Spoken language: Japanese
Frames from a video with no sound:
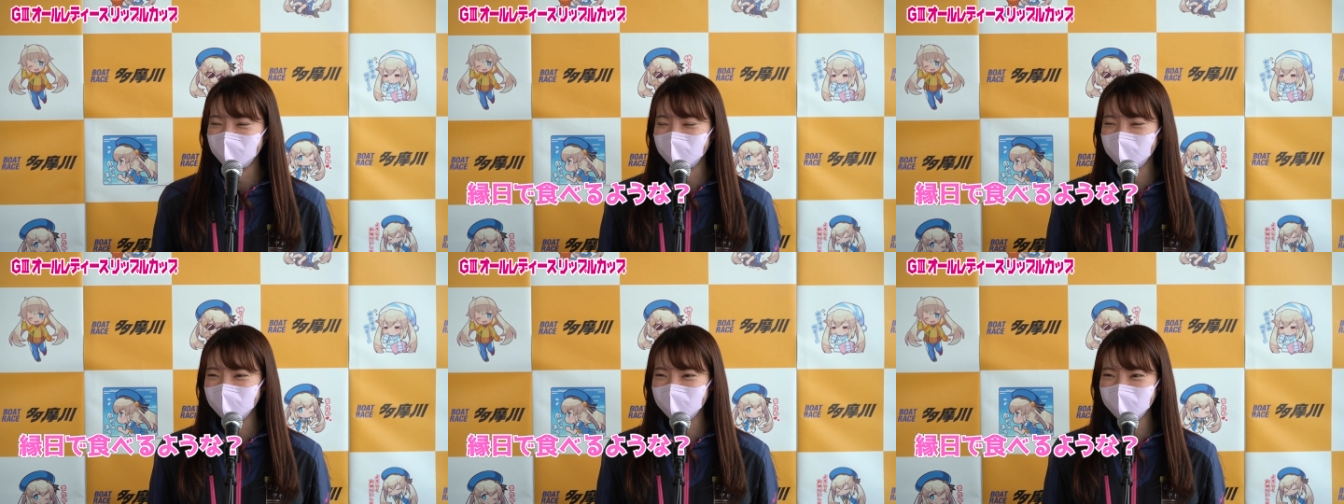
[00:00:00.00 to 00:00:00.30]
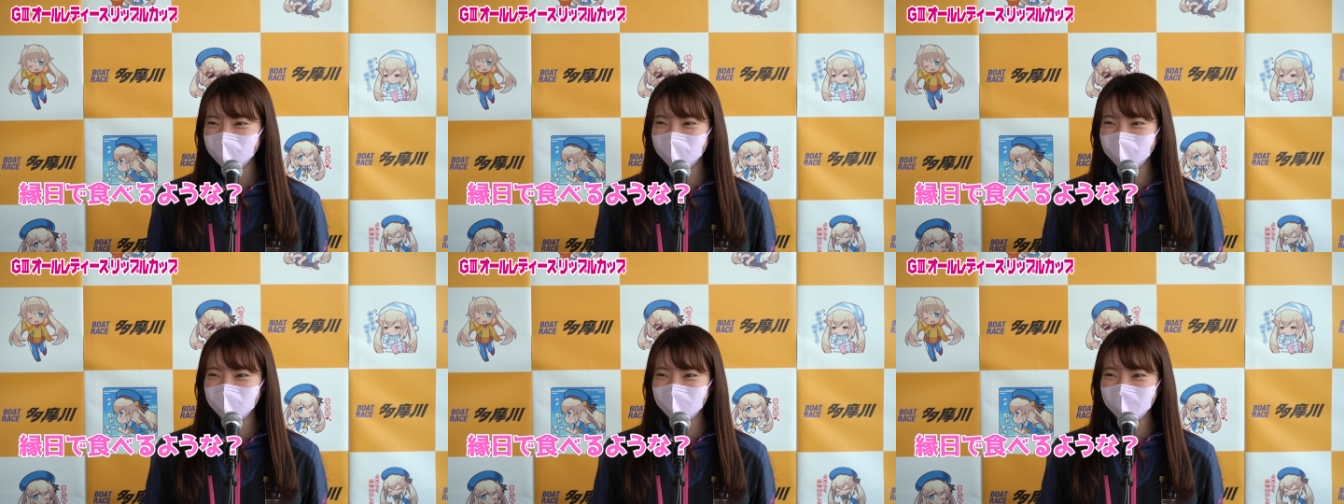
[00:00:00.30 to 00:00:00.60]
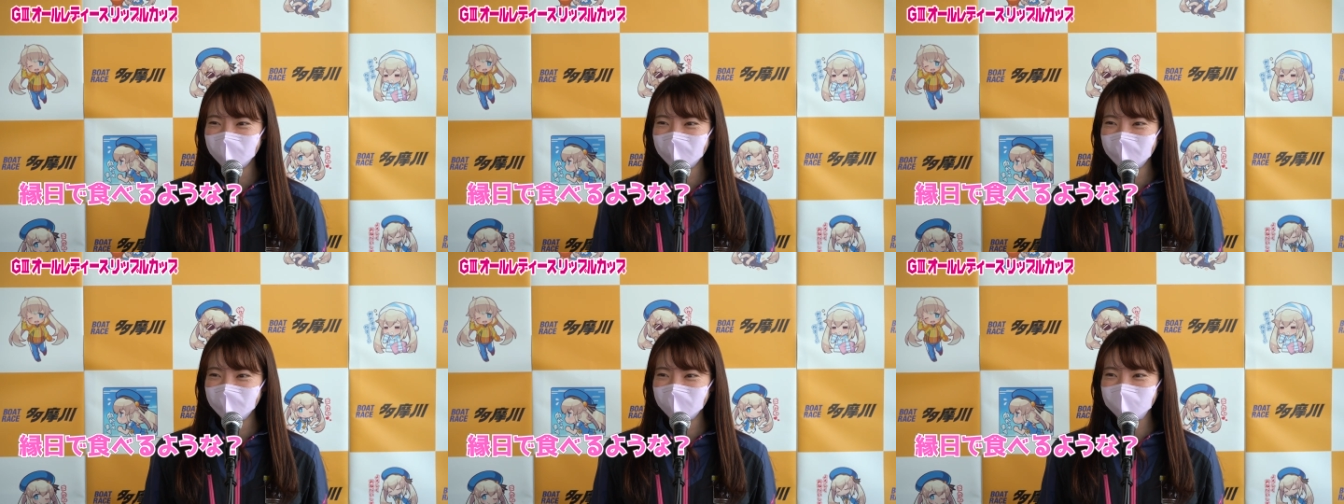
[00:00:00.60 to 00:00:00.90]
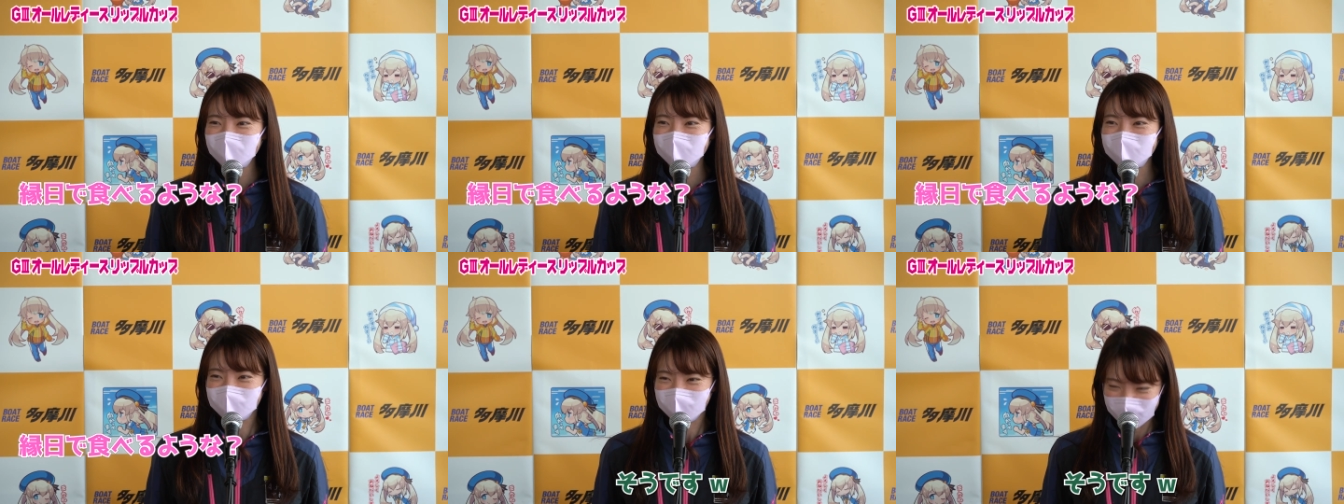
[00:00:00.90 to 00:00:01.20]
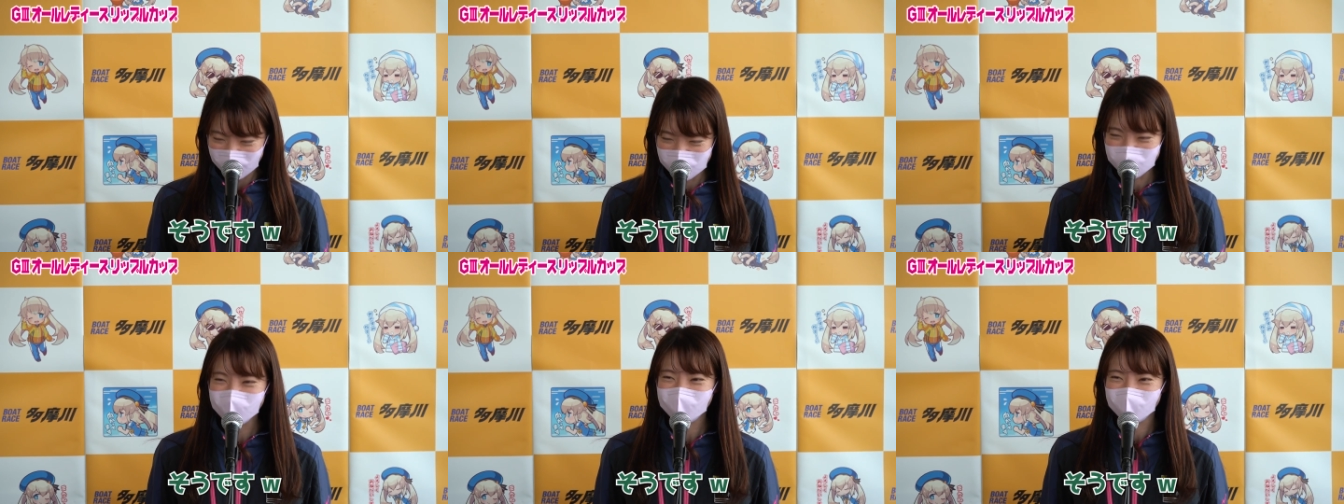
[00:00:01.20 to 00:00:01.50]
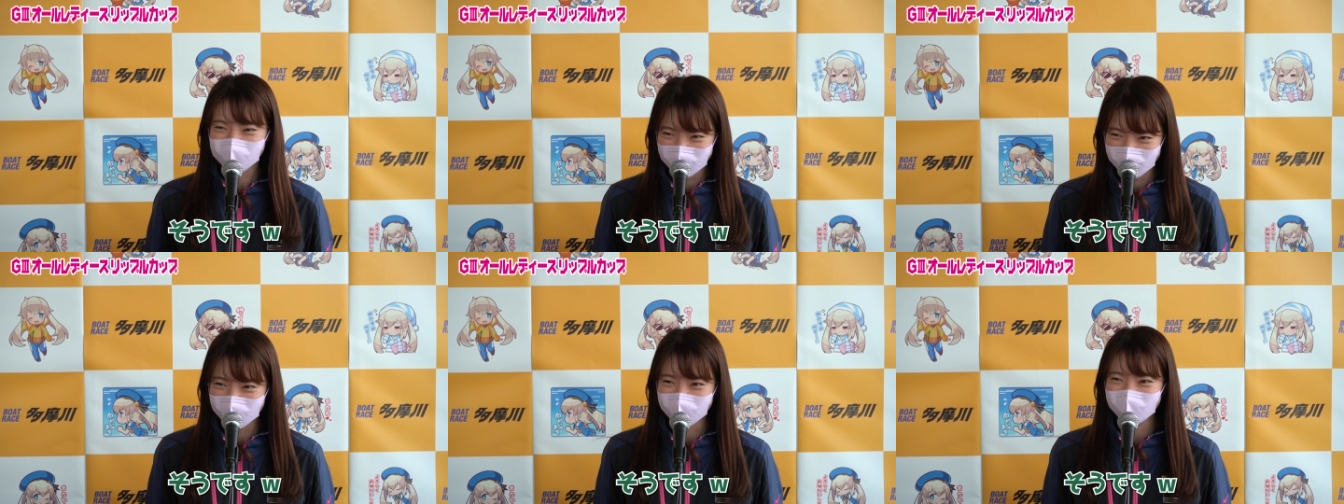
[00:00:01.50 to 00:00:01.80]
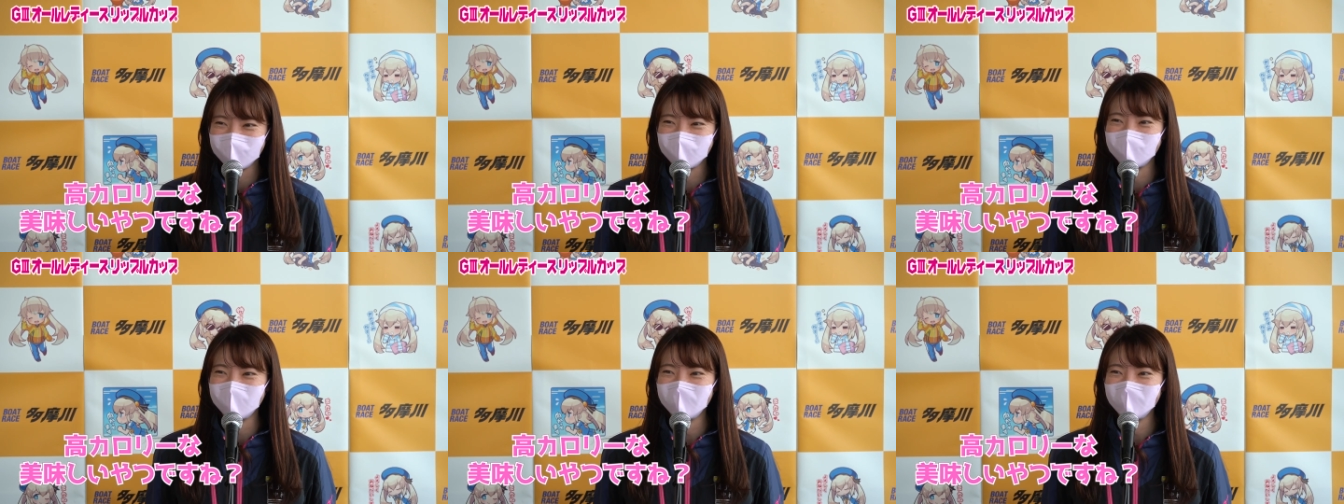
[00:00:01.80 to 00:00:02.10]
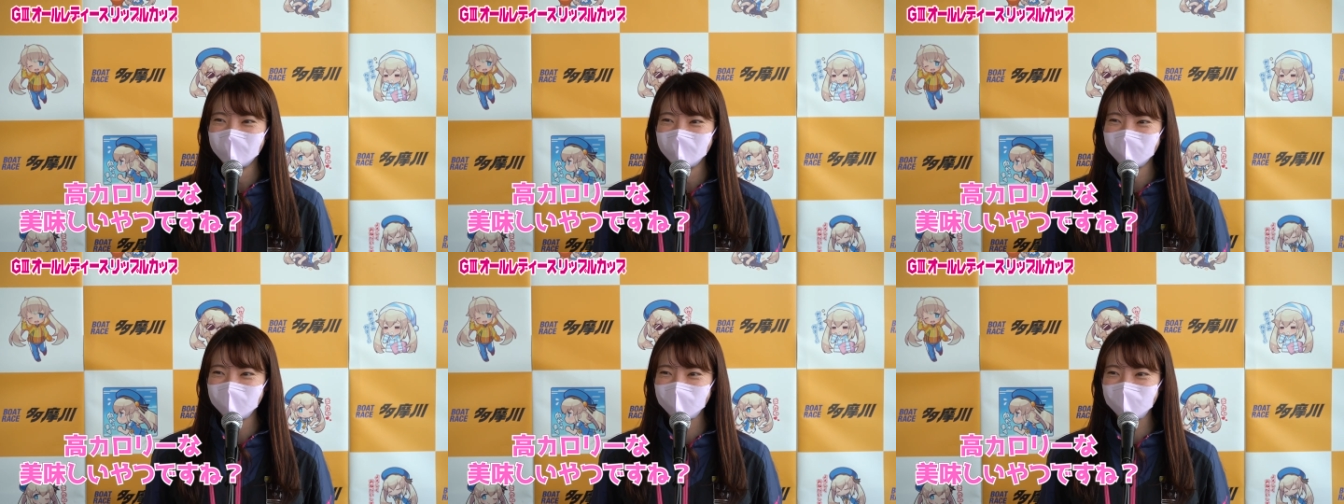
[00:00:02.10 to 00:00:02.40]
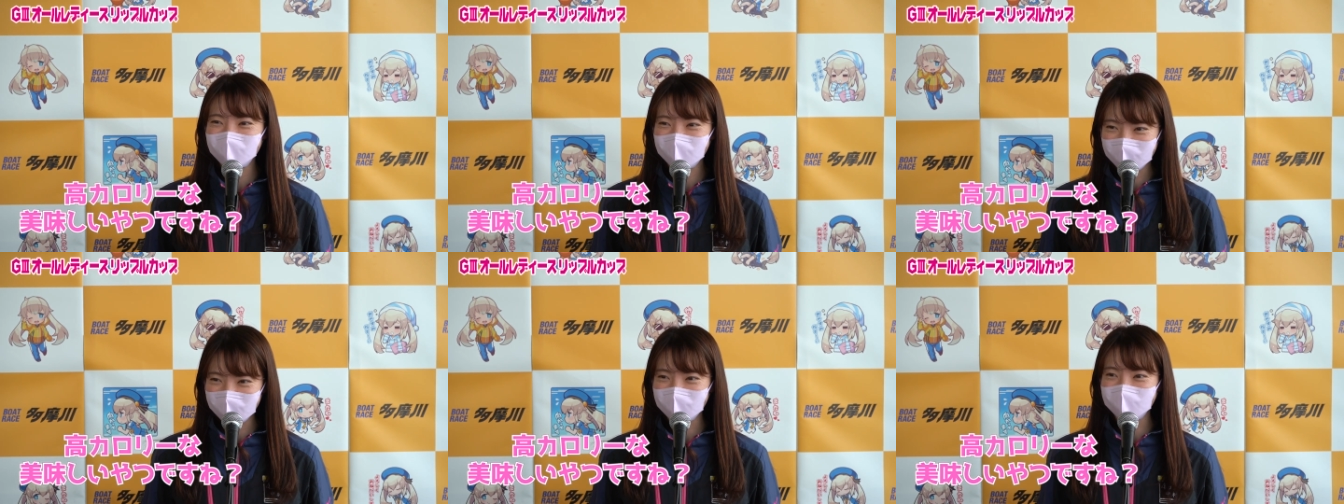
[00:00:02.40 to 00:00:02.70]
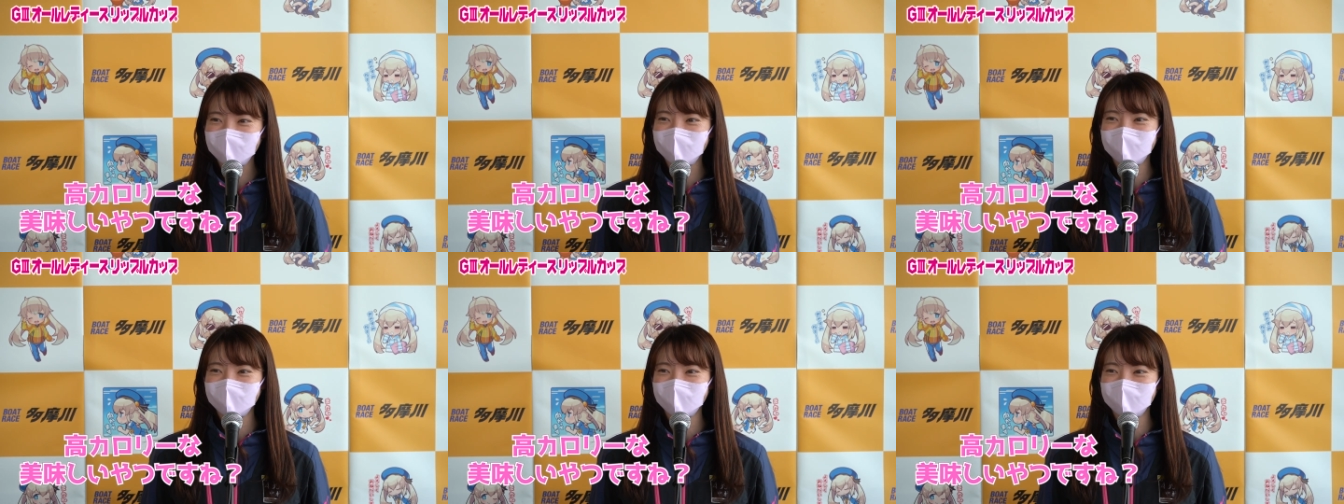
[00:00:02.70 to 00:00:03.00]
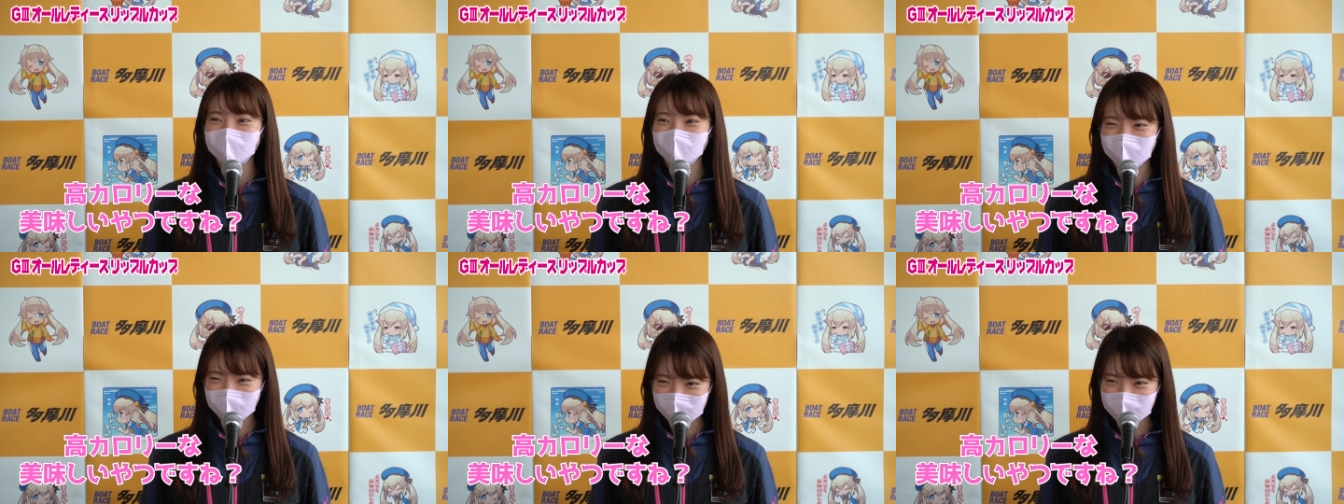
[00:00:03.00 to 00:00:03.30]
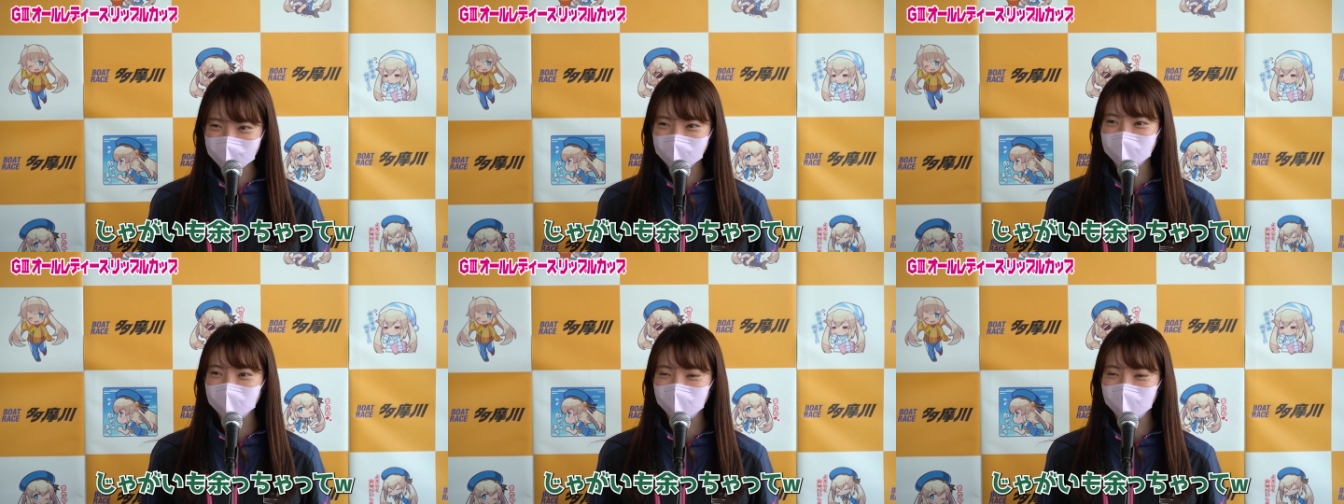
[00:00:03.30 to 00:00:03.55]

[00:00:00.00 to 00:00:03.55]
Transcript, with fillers: 縁日で食べるようなそうです高カロリーの美味しいやつですね。